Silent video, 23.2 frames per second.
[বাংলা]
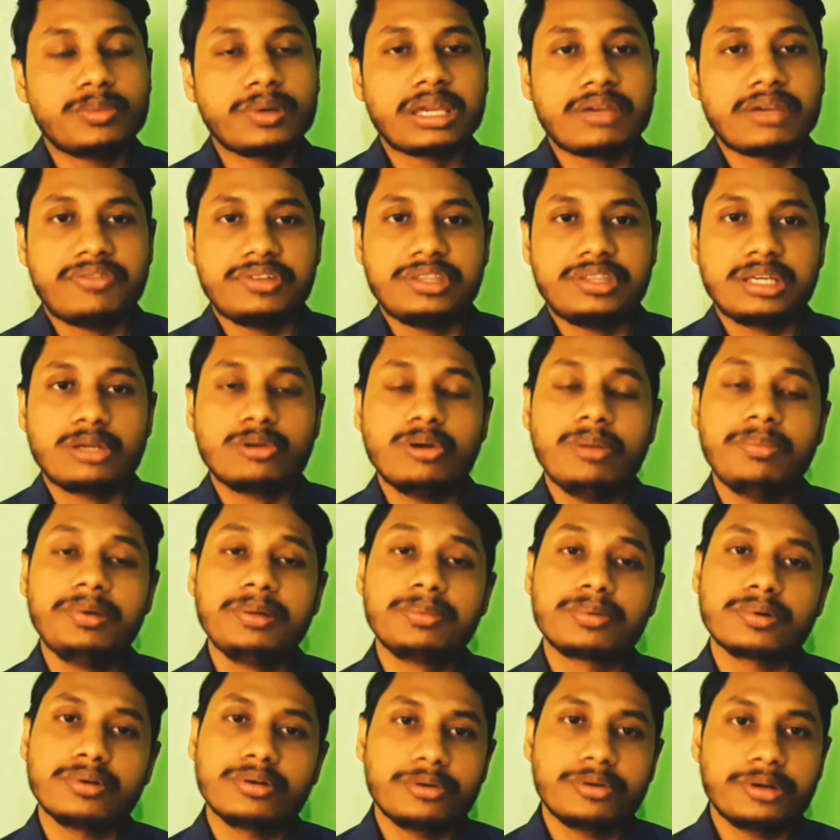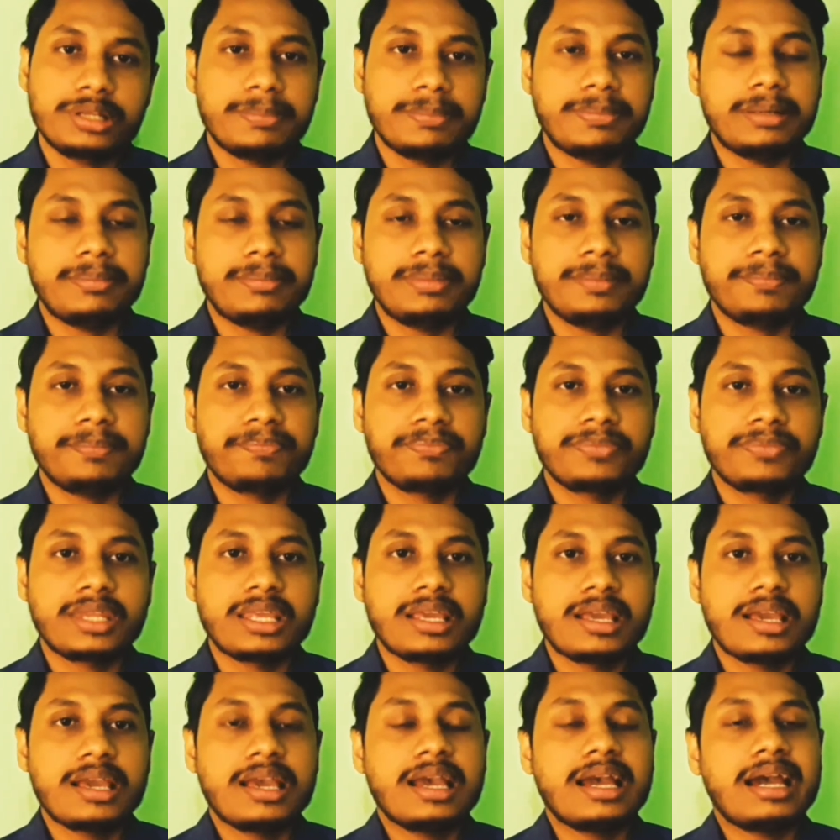ক্যাফে থেকেও আপনি পূরণ করতে পারবেন
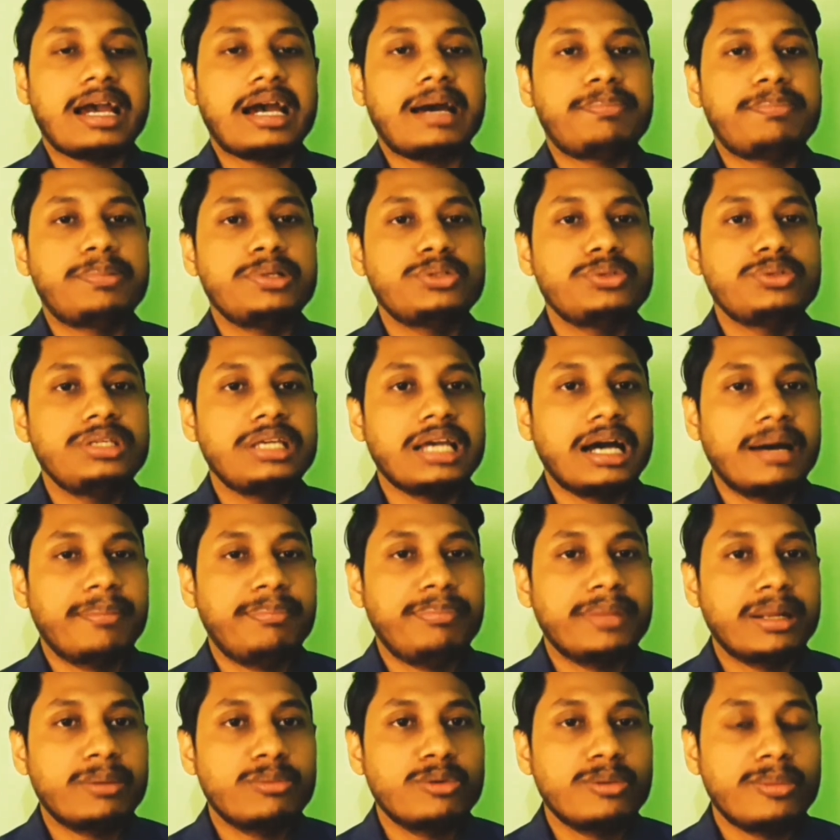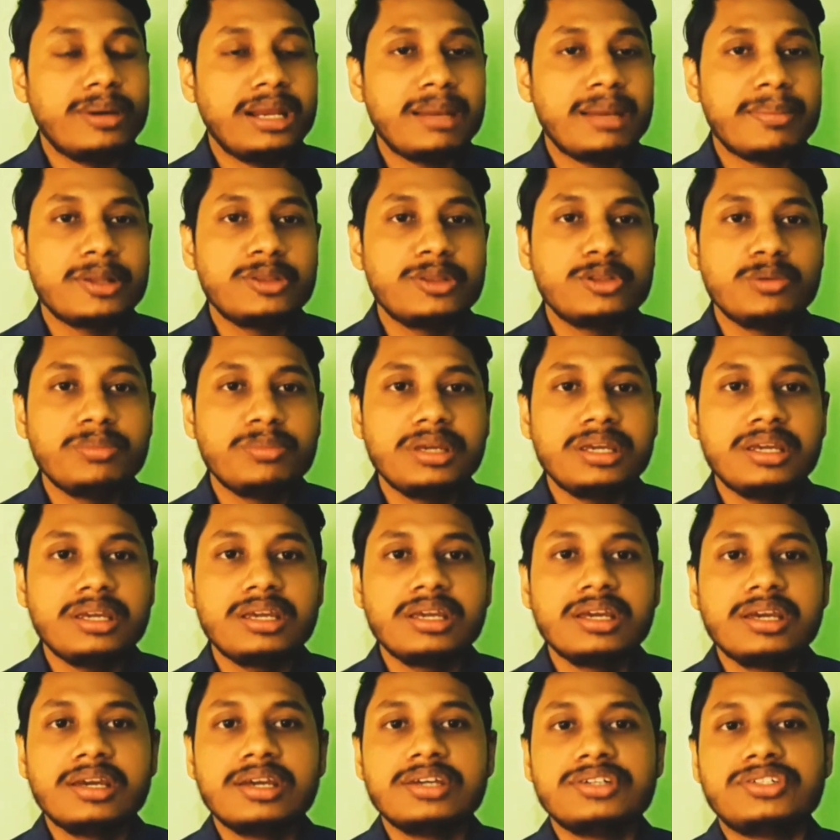আপনি যদি আপনার মোবাইলের মাধ্যমে
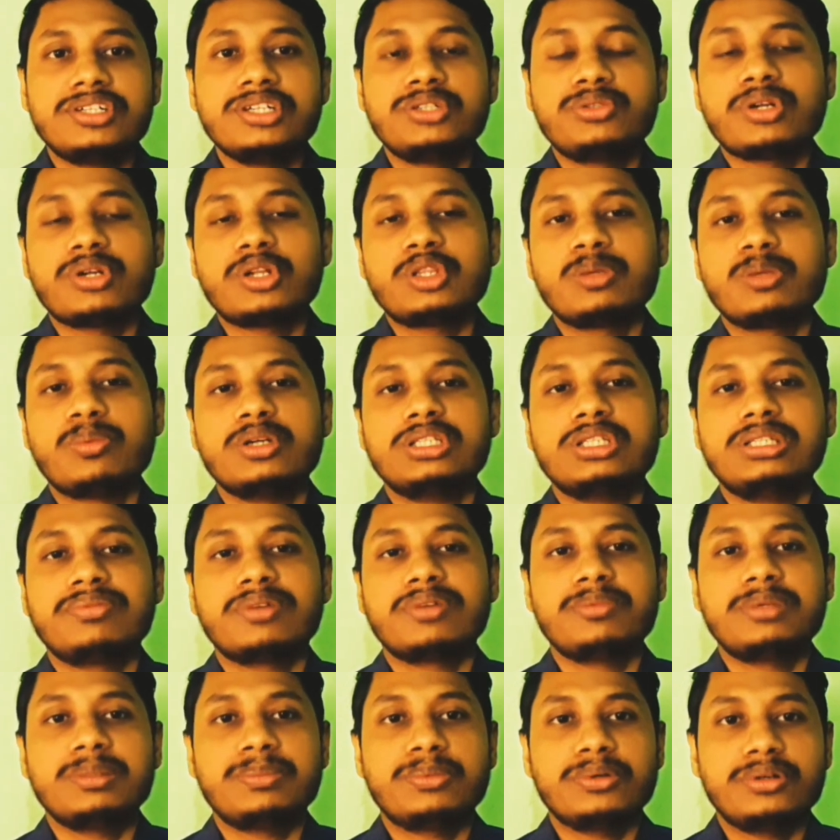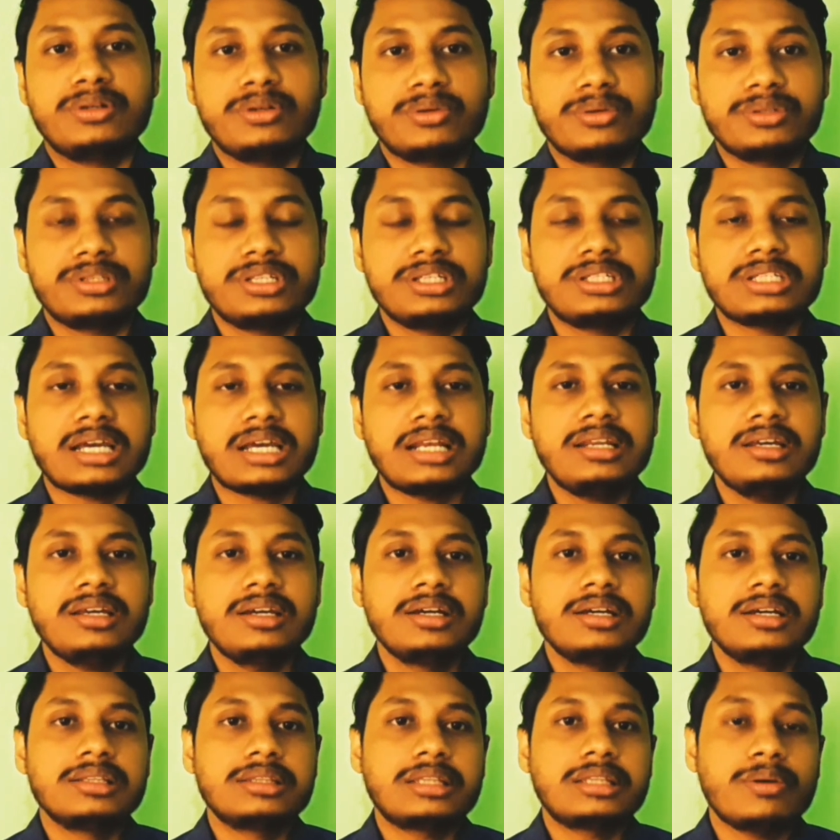সেই চূড়ান্ত ভর্তি ফর্মটি পূরণ করতে চান
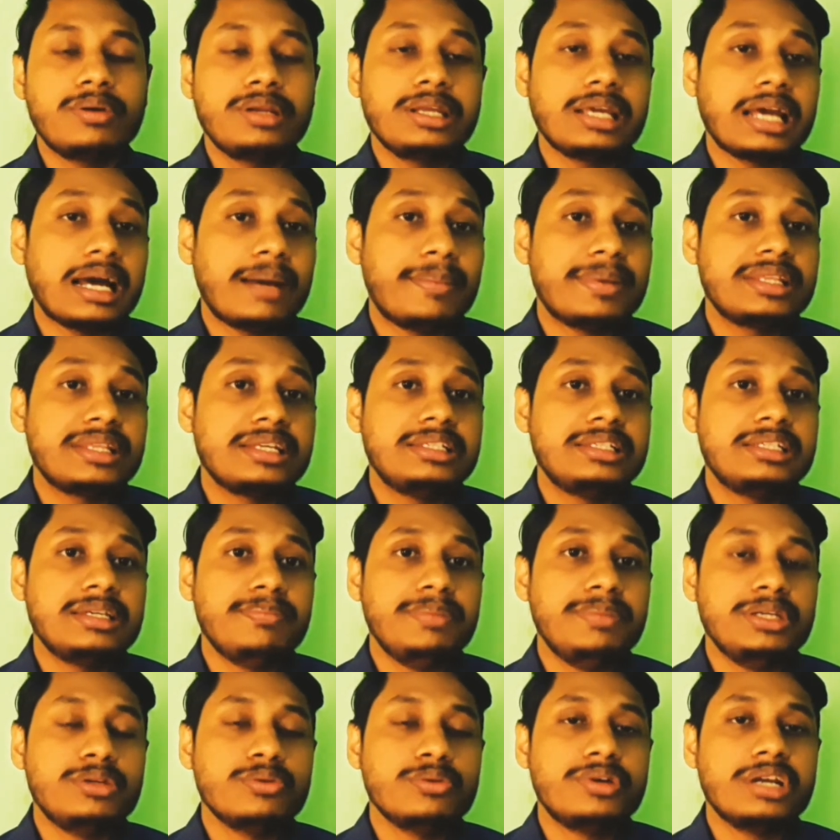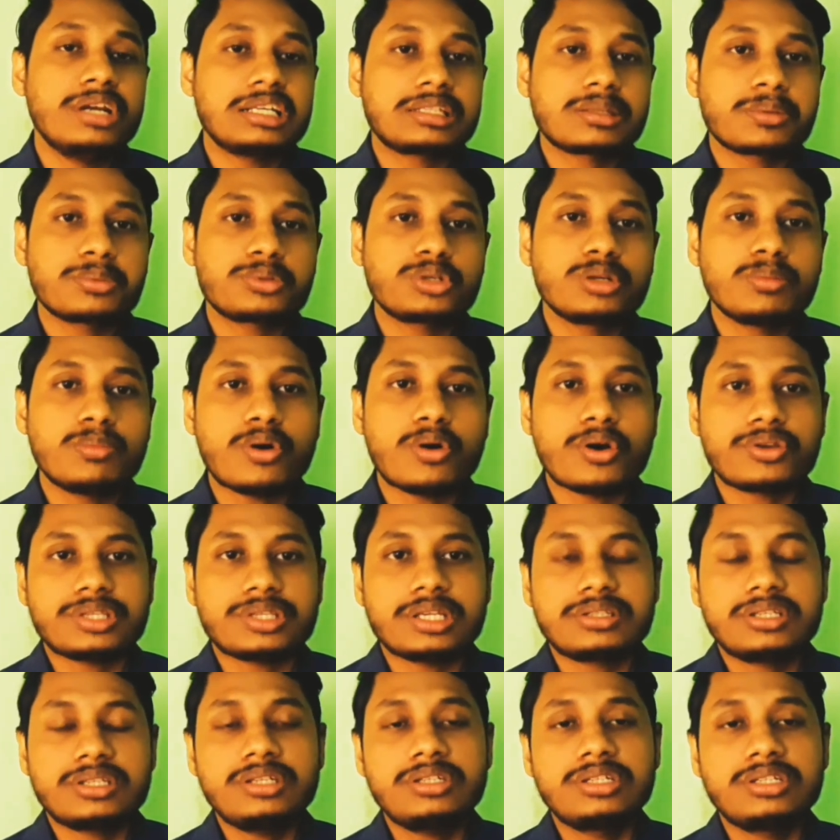তাহলে আমাদের যে ভিডিও ডেসক্রিপশন বক্স
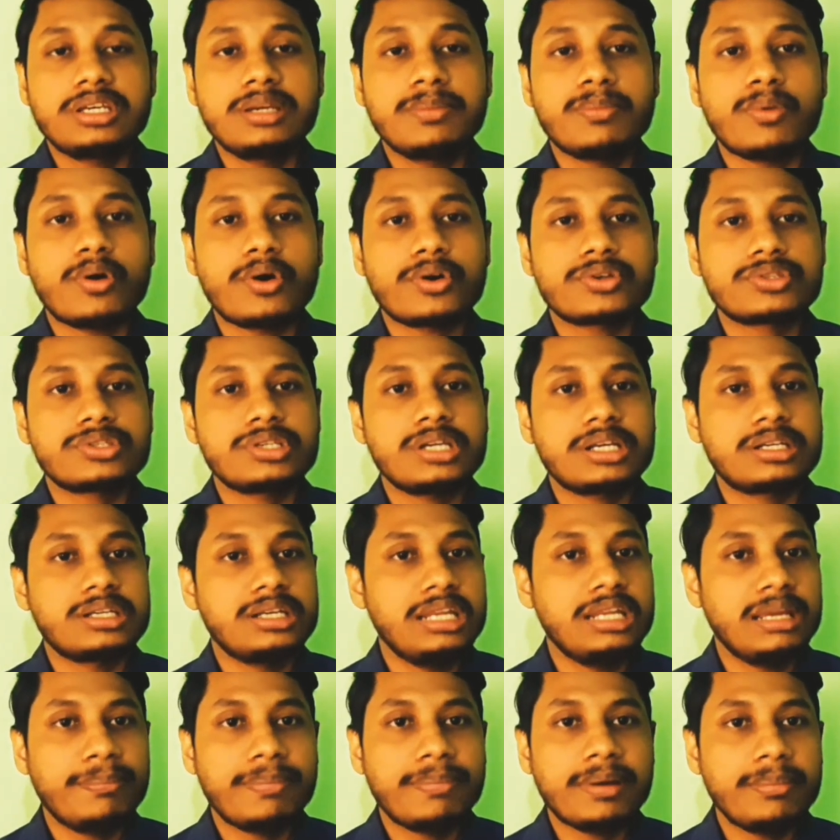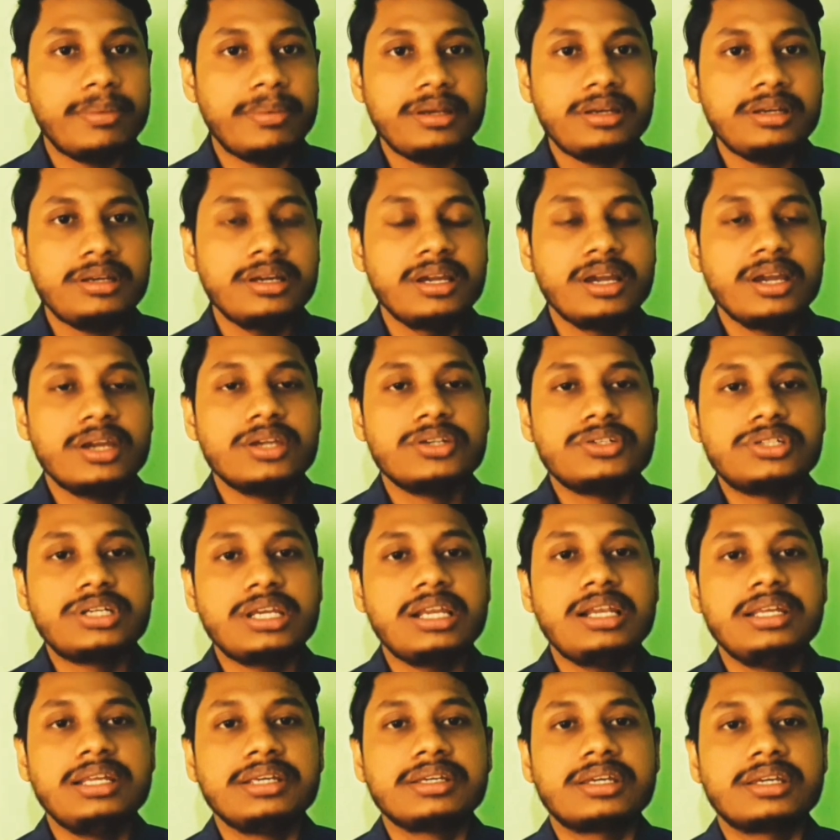আছে সেই বক্সে একটি লিঙ্ক পাবেন সেই
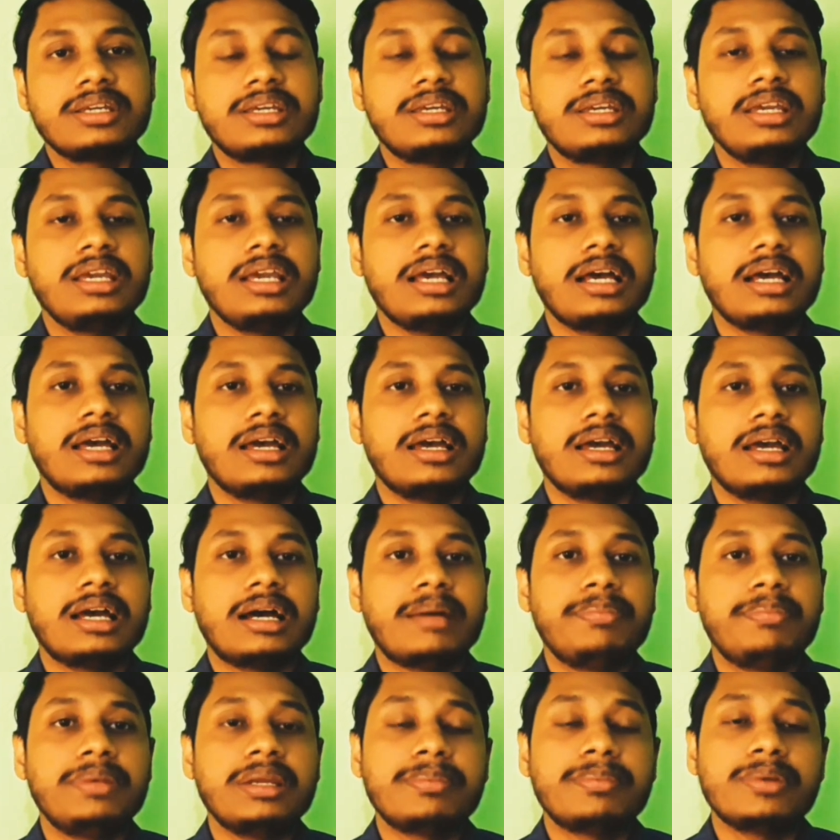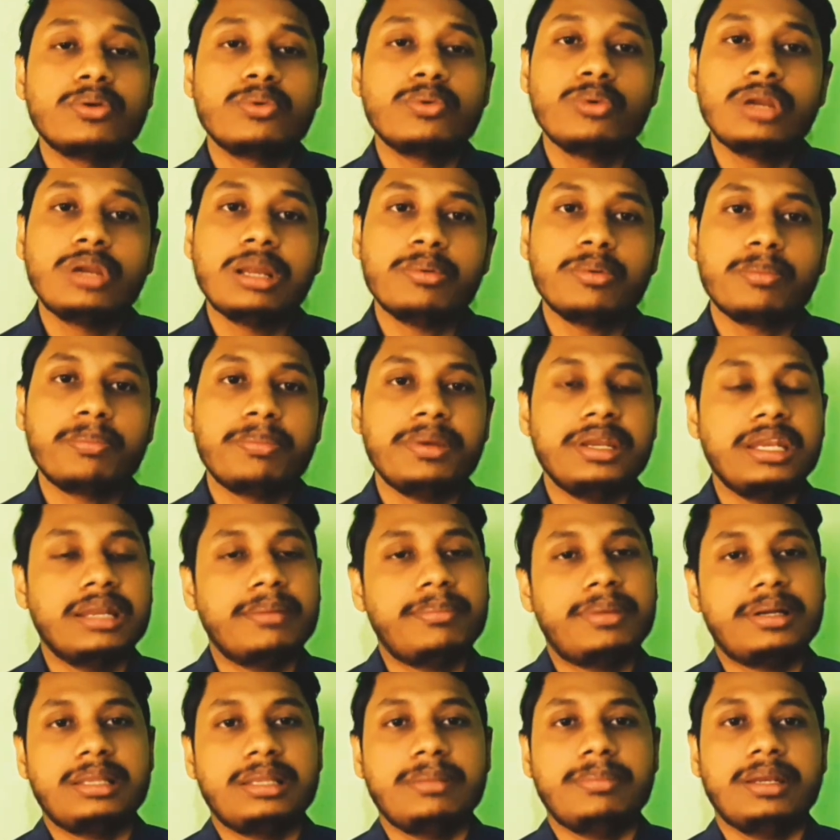লিঙ্কে গিয়ে আপনি আপনার রুল এবং পিন
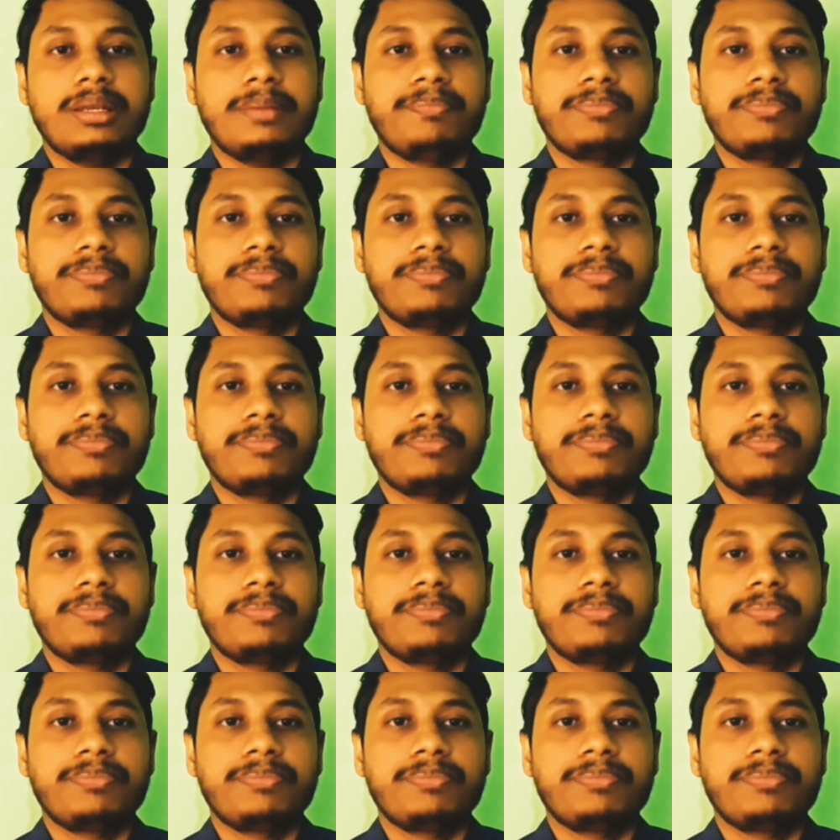নাম্বার দেবেন